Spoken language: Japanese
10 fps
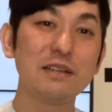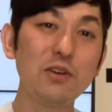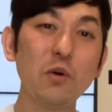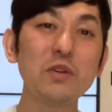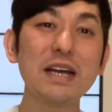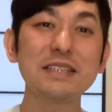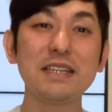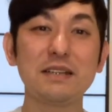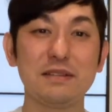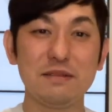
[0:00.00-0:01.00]
両断し
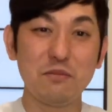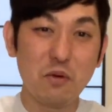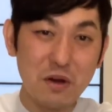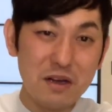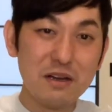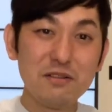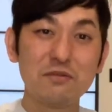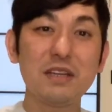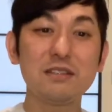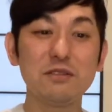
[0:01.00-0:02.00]
てですね、もう
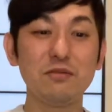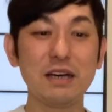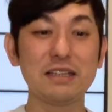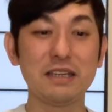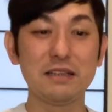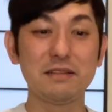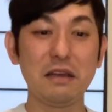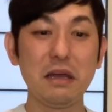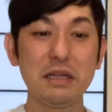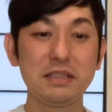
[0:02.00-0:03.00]
二つに分けてです
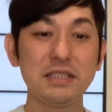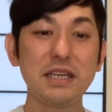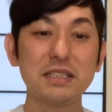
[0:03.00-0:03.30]
ね、自転